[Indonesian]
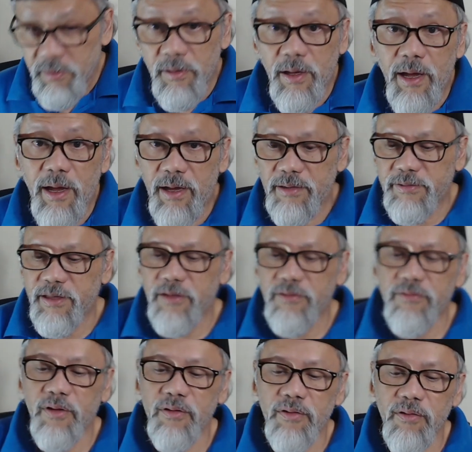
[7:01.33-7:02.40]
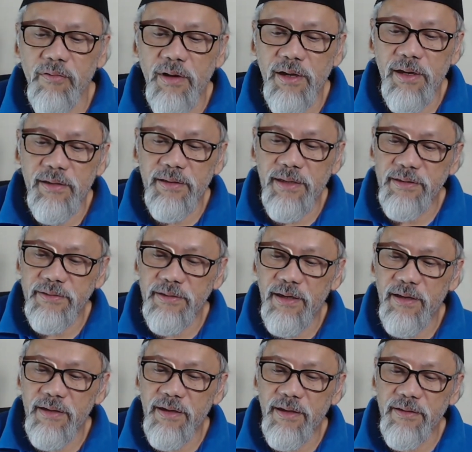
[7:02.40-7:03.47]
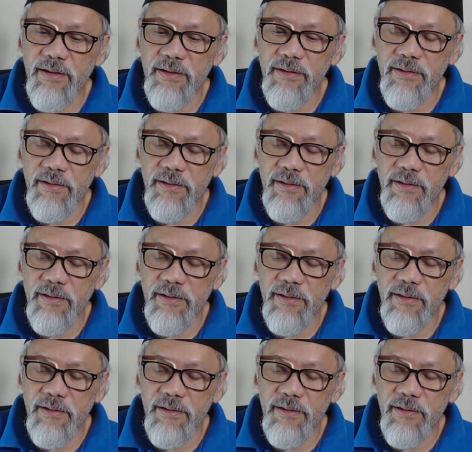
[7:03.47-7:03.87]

Ah, saya contoh uang kertasnya ini aja ya.